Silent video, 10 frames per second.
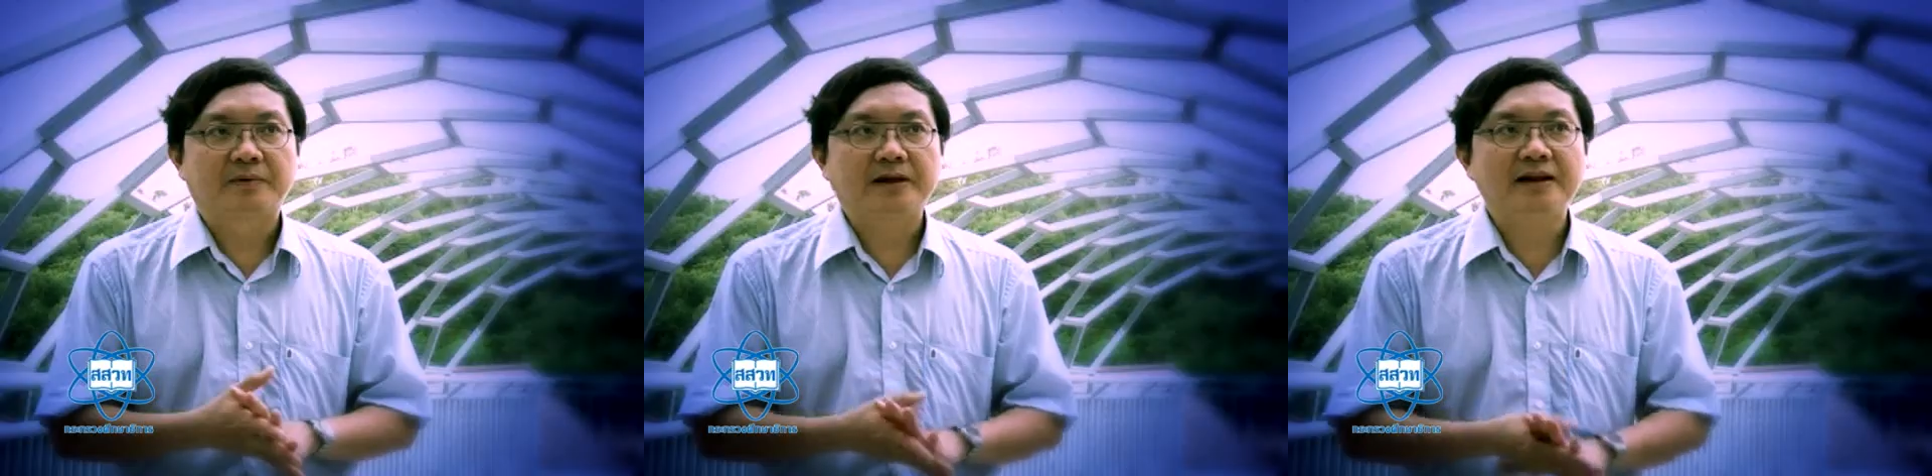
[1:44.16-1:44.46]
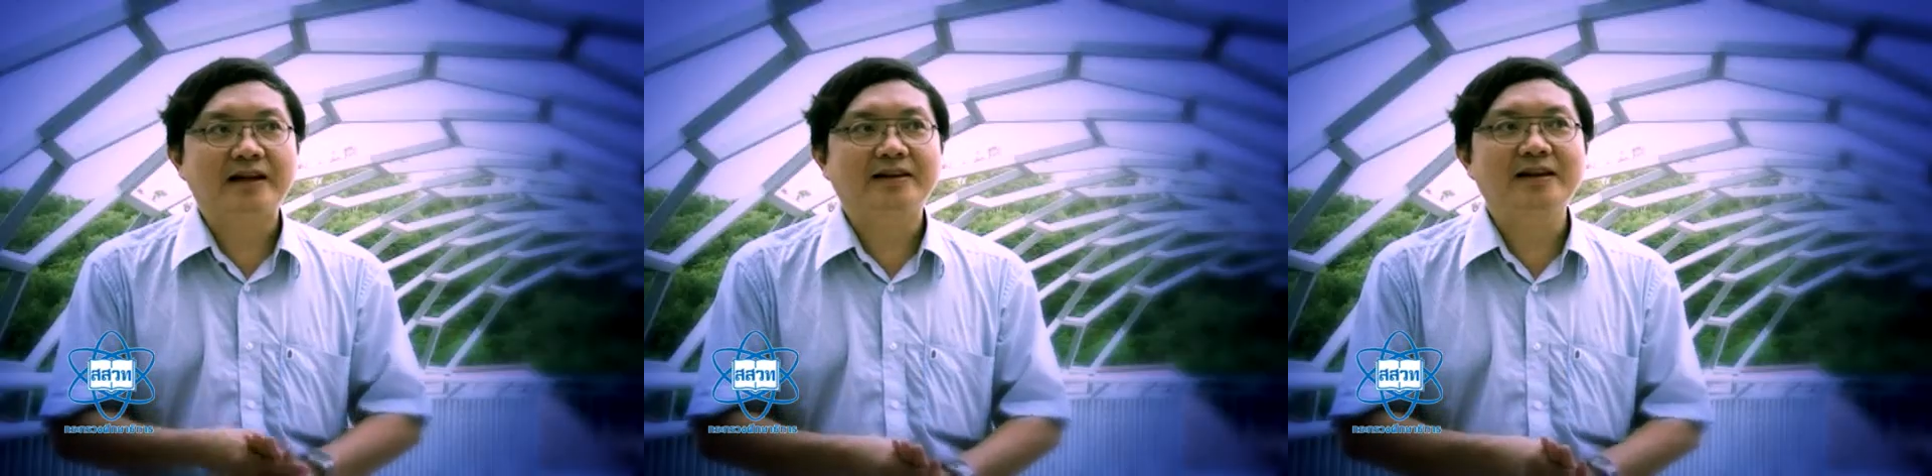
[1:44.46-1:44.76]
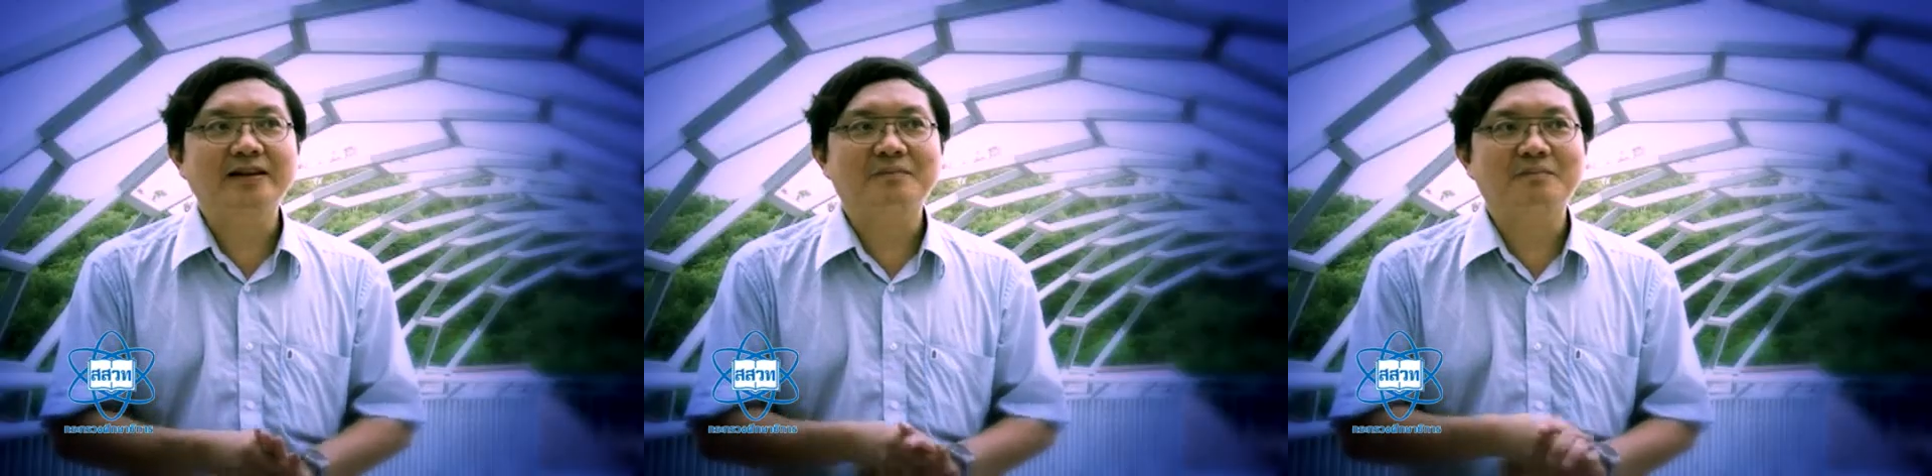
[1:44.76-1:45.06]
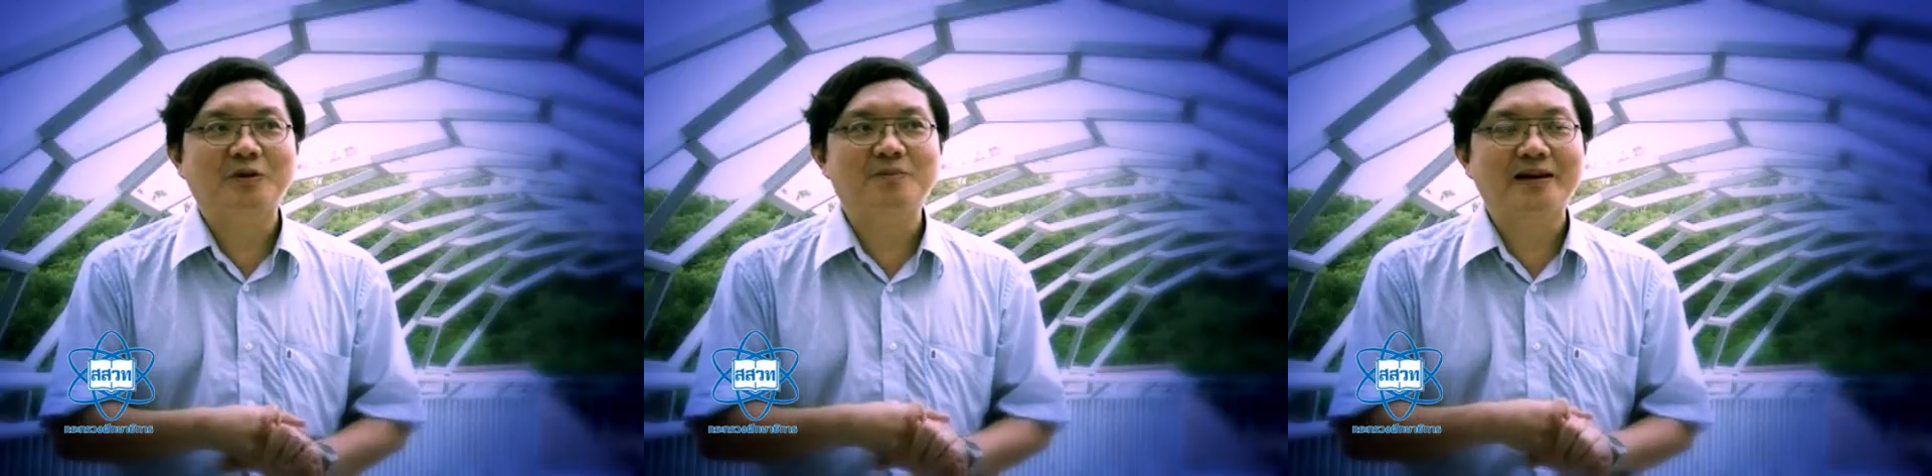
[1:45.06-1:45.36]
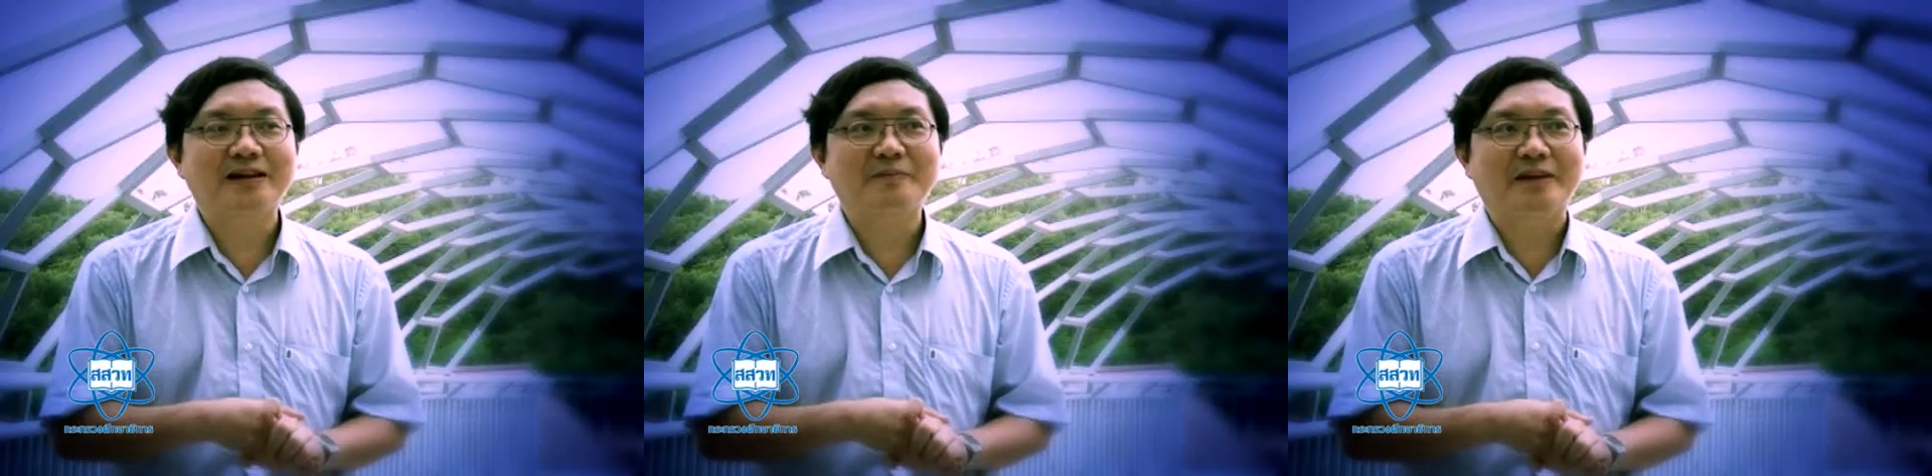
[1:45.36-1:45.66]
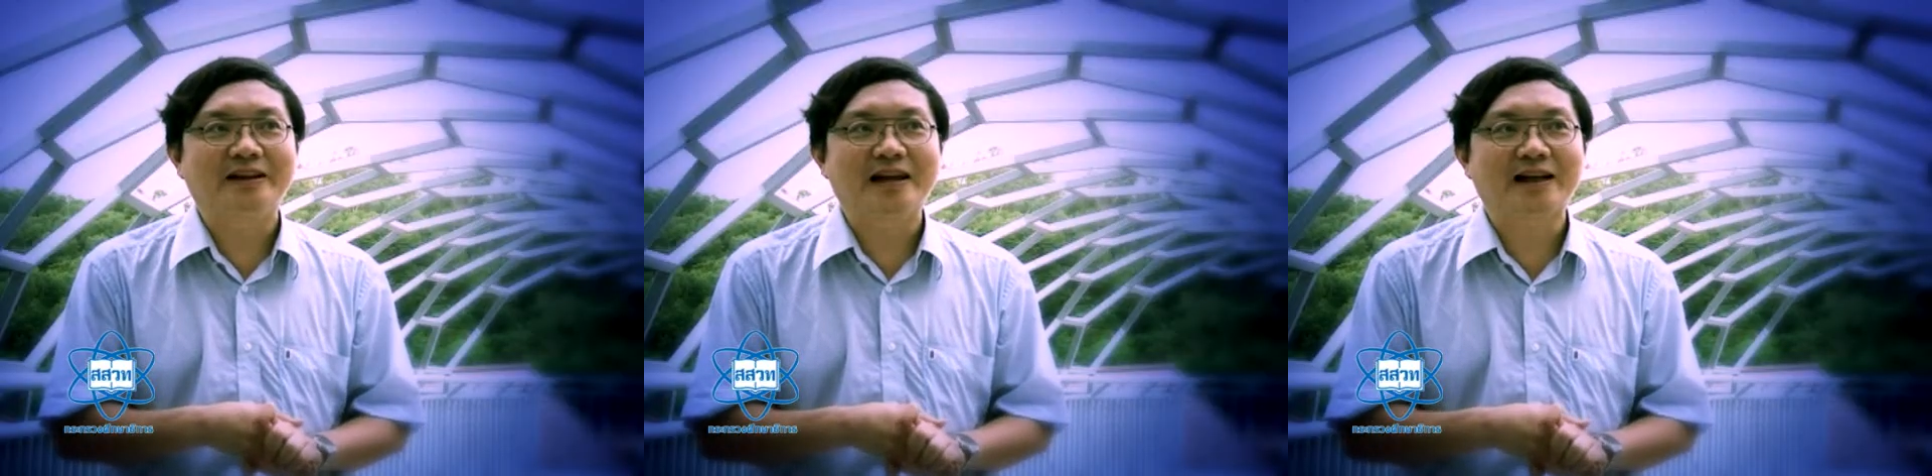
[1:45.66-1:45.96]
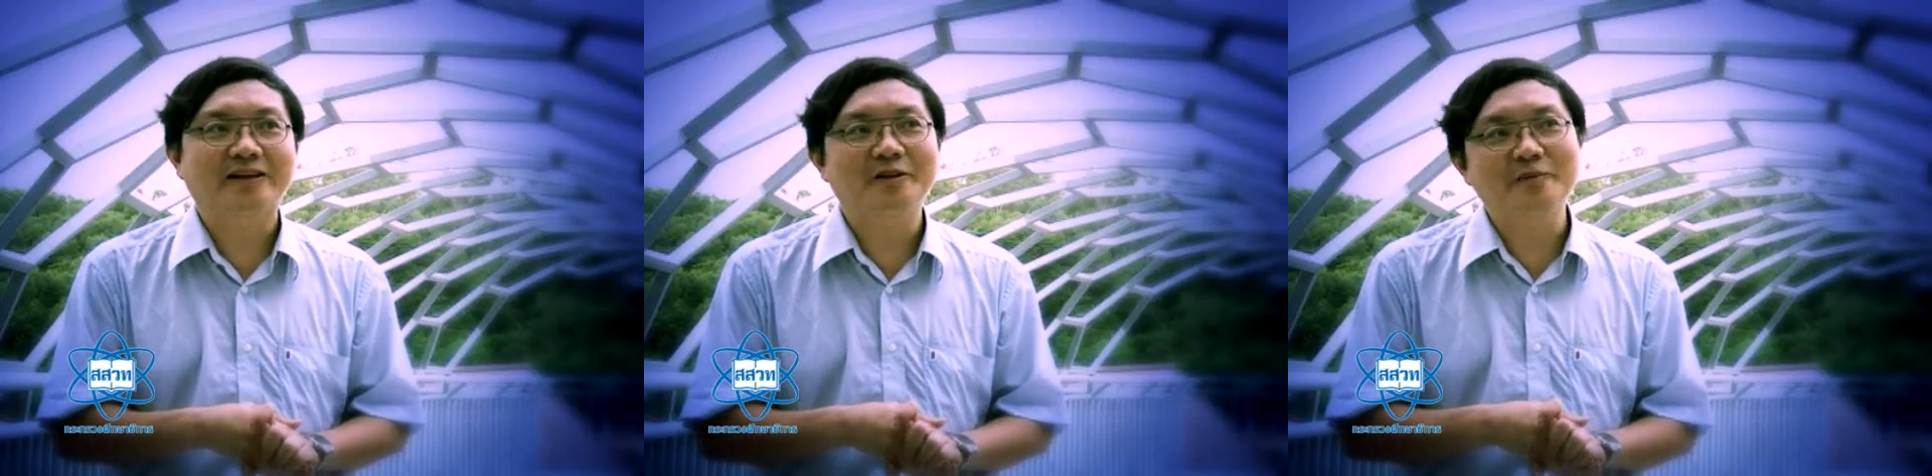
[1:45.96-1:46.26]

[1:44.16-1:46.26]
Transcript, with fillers: งานดิเรกที่ปัจจุบันเนี่ยจะอย่างนี้นะฮะก็